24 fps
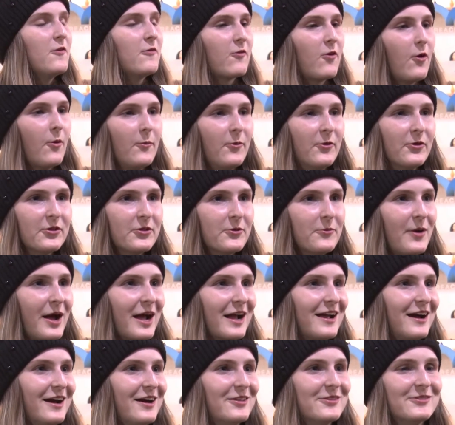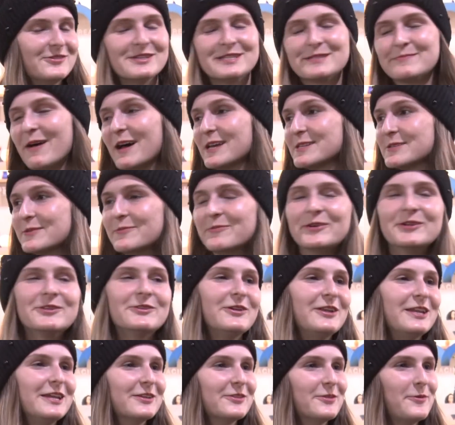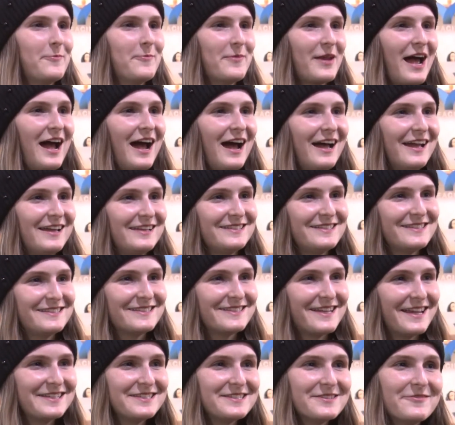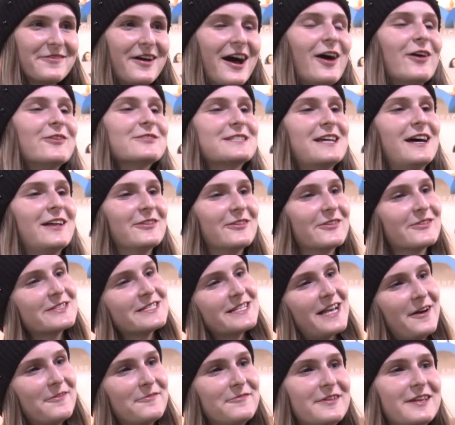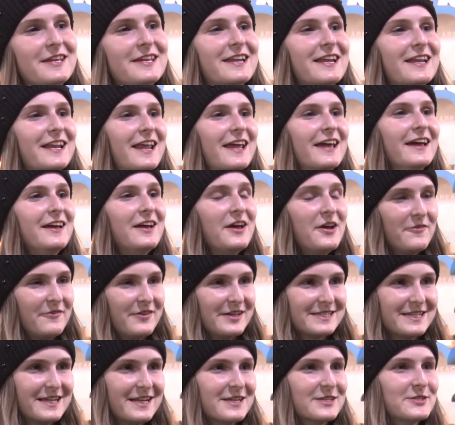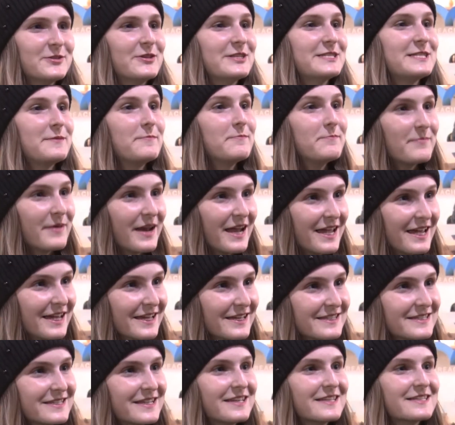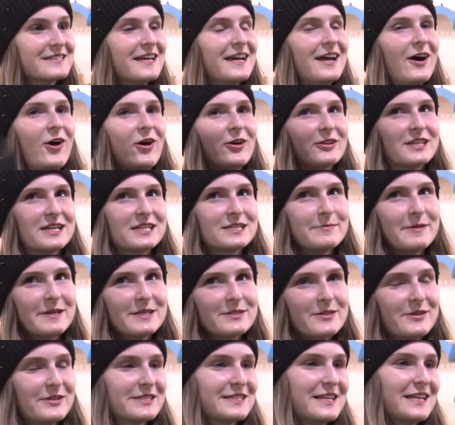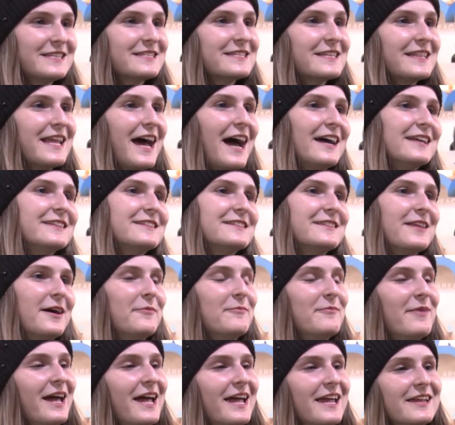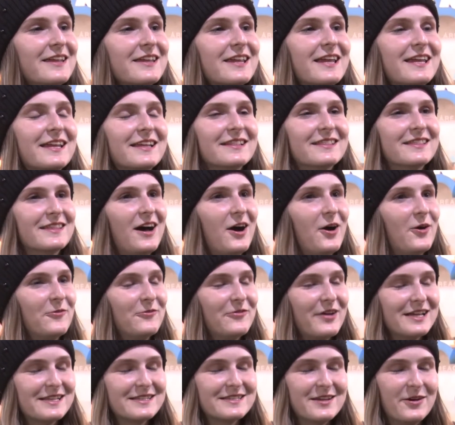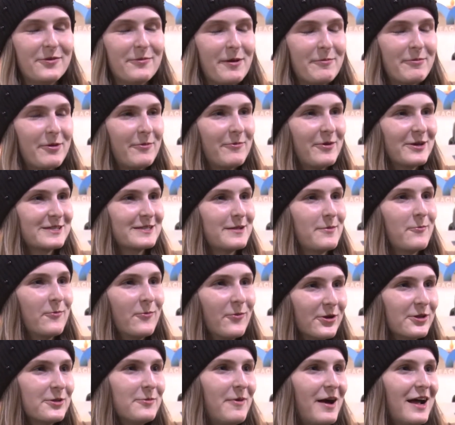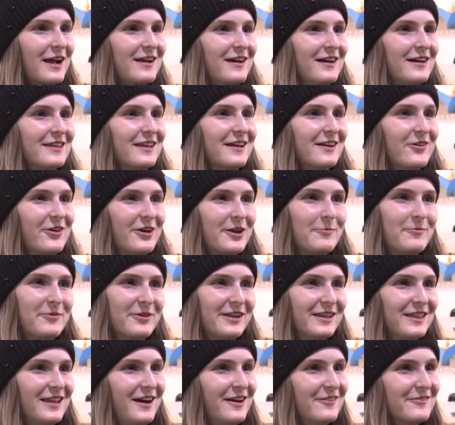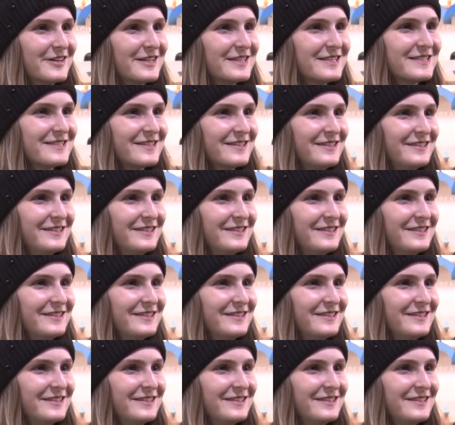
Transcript: Ficou muito bacana, um espaço muito lindo para incentivar os alunos a virem, né? Fazer as suas empresas, outras pessoas da cidade também. Então vai ser uma proposta muito bacana agora para Unilagras.